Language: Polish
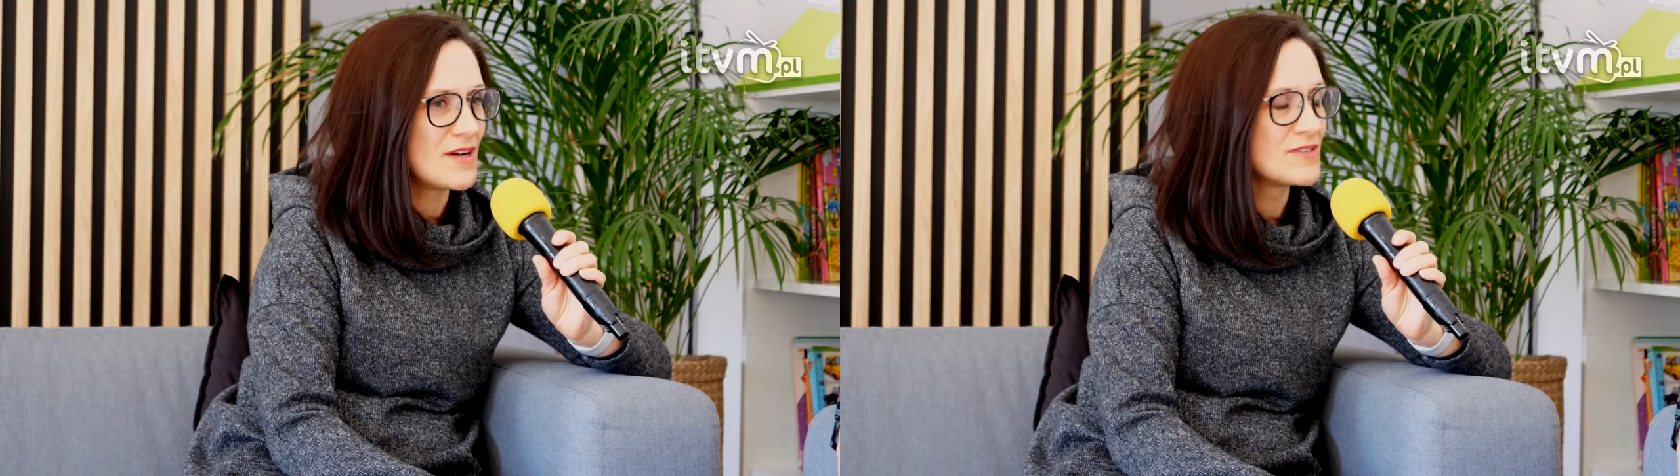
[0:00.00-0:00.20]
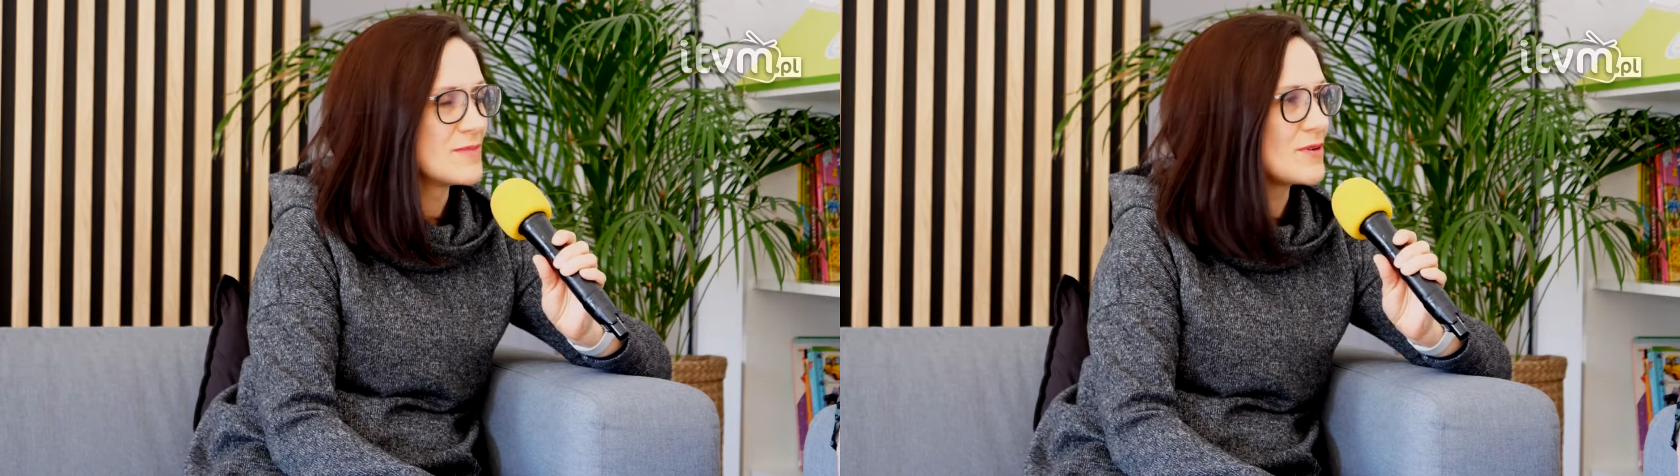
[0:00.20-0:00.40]

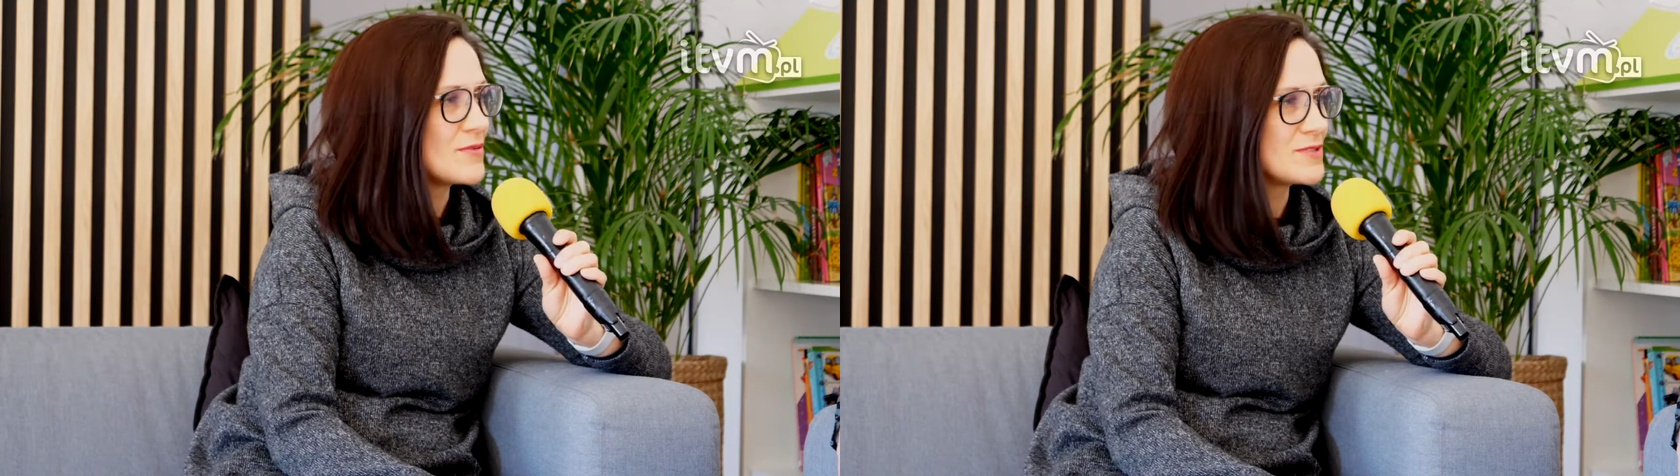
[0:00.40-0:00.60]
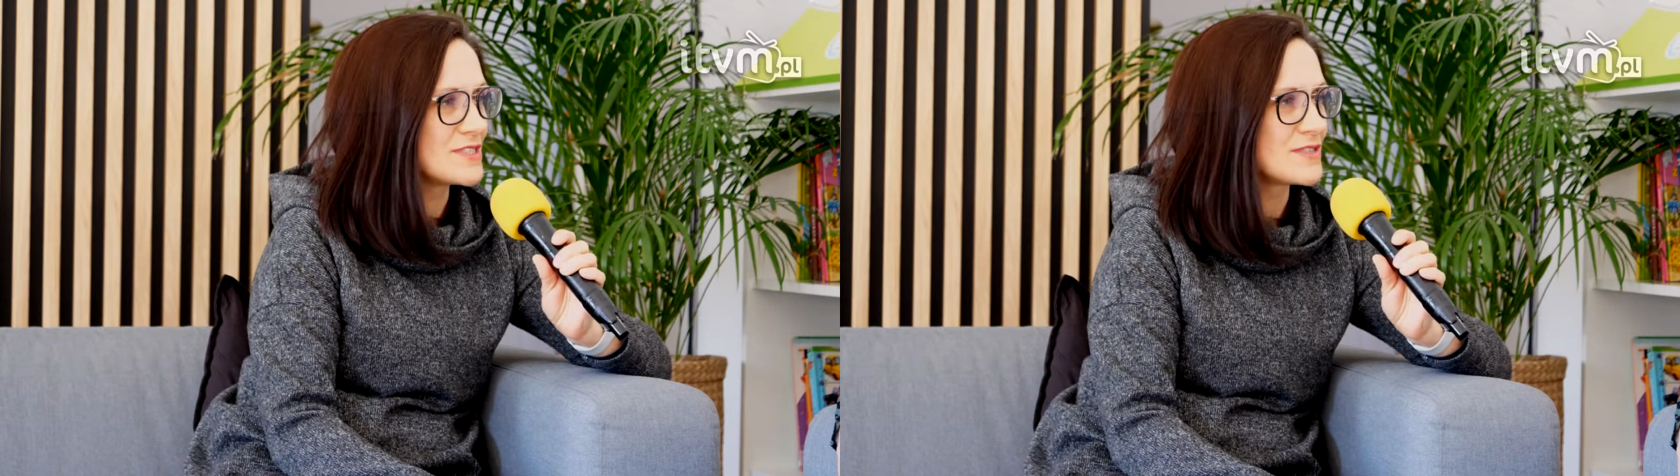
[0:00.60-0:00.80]
One
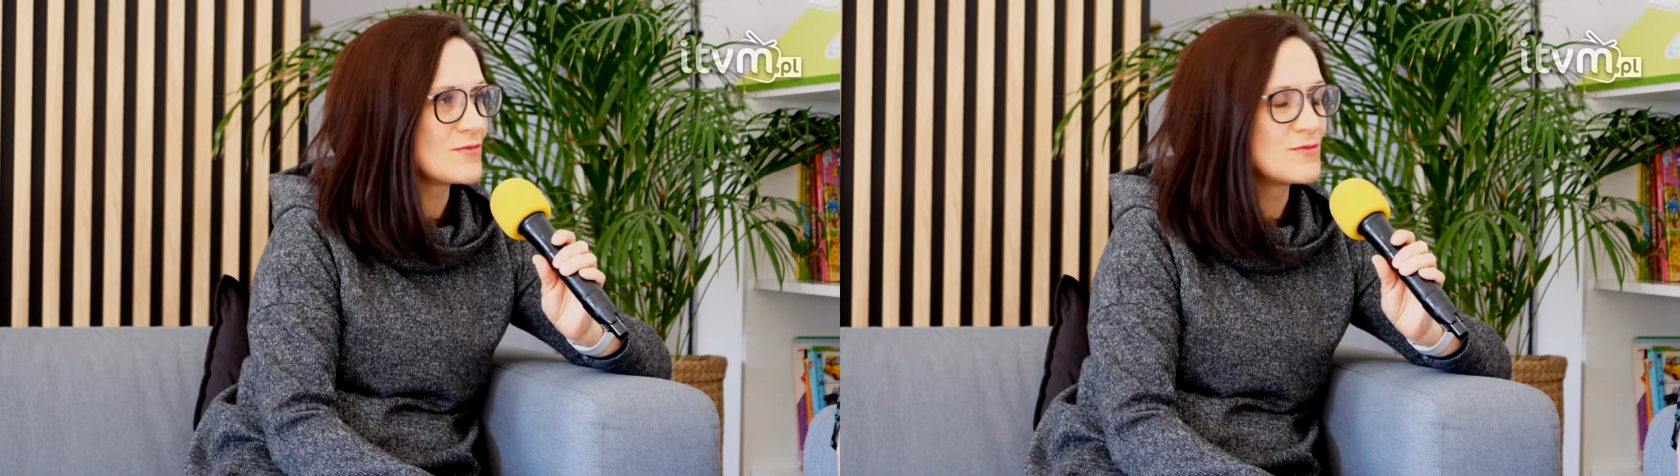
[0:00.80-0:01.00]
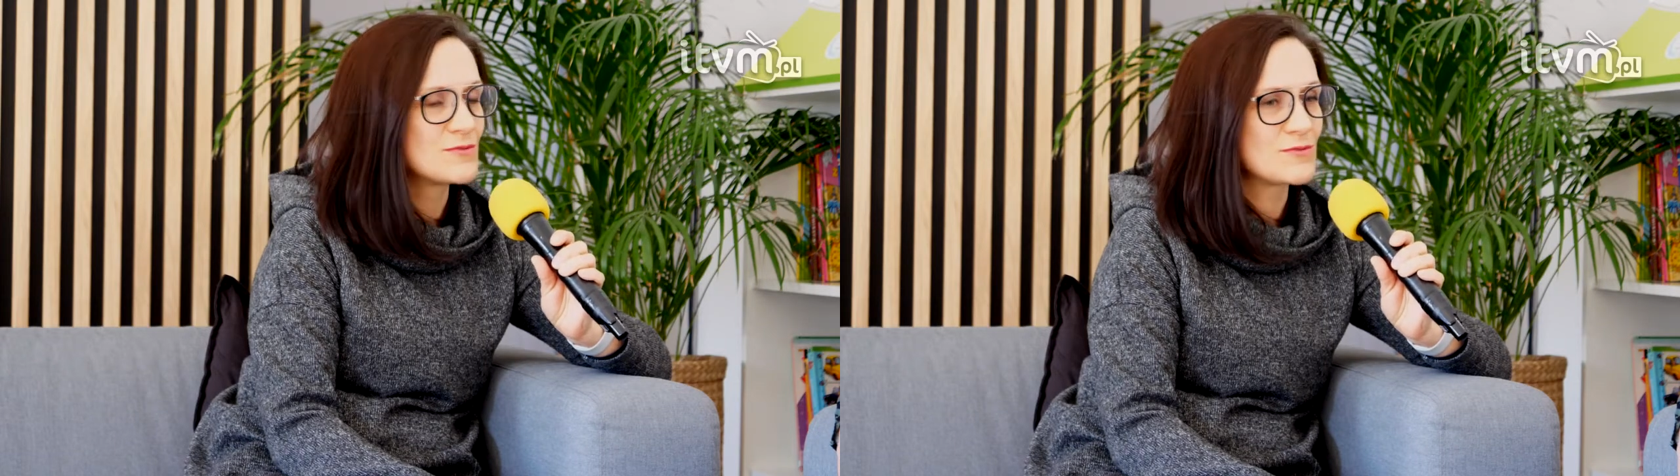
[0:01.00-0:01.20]
mogą się z
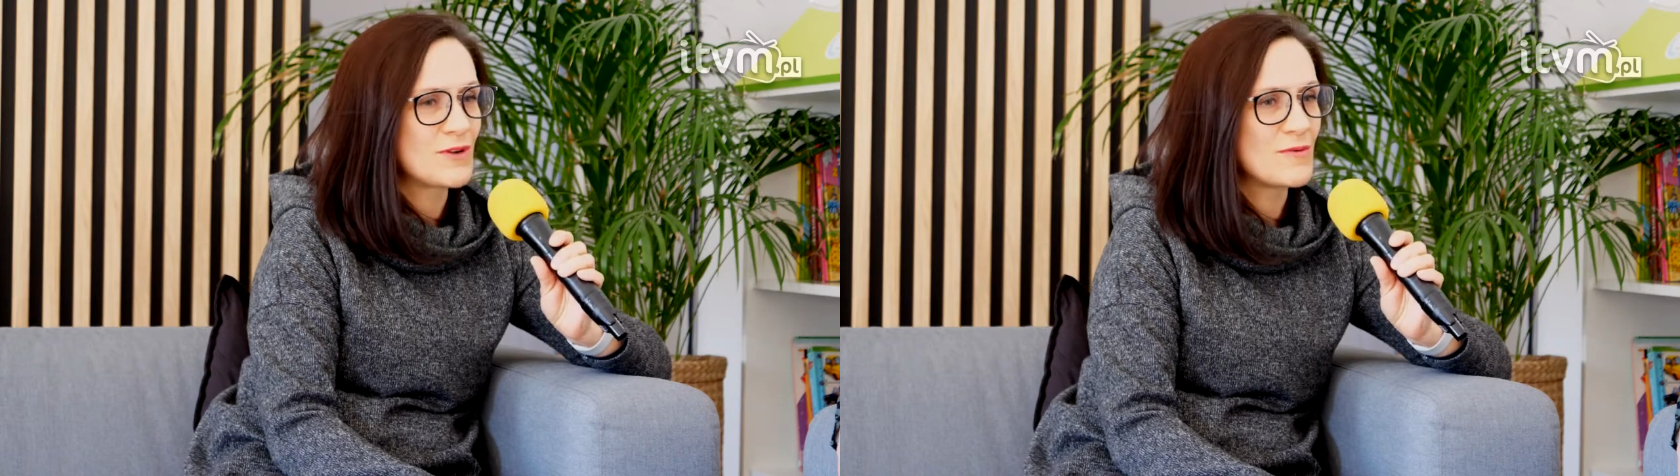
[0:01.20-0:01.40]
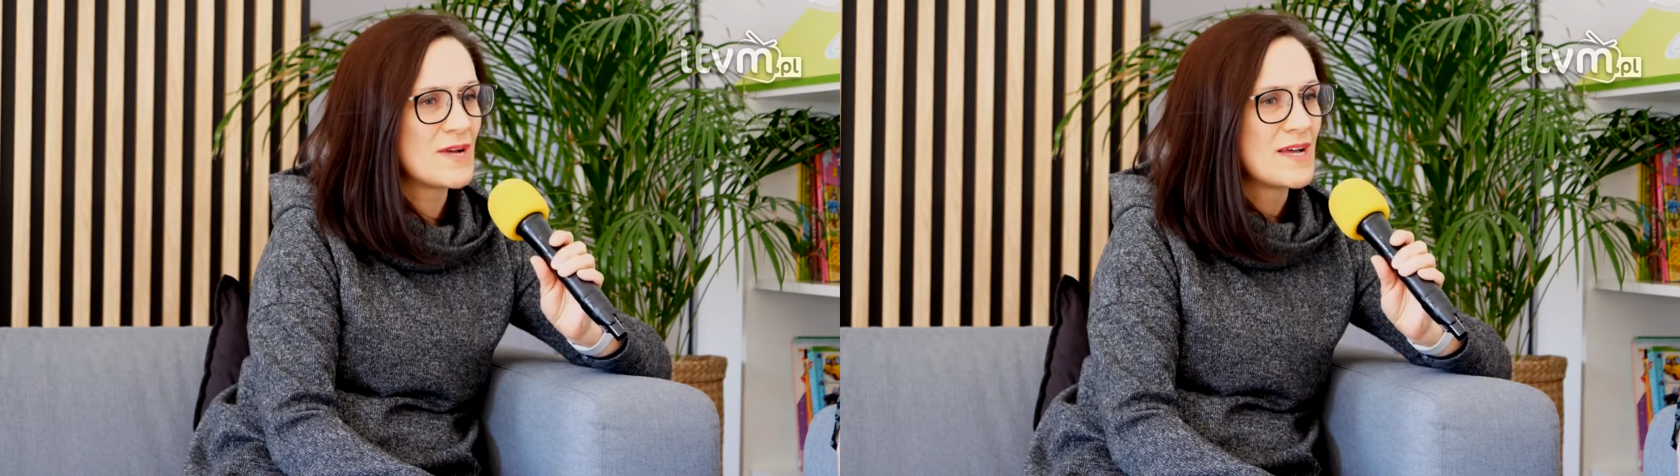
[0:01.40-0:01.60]
tą
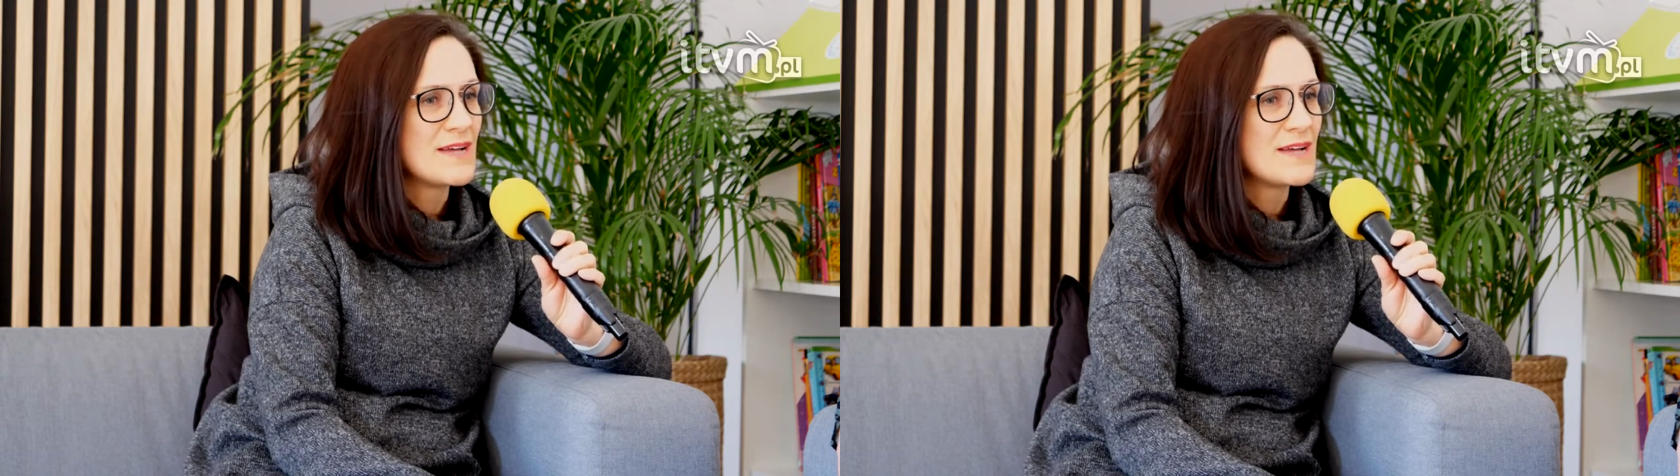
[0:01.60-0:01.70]
kulturą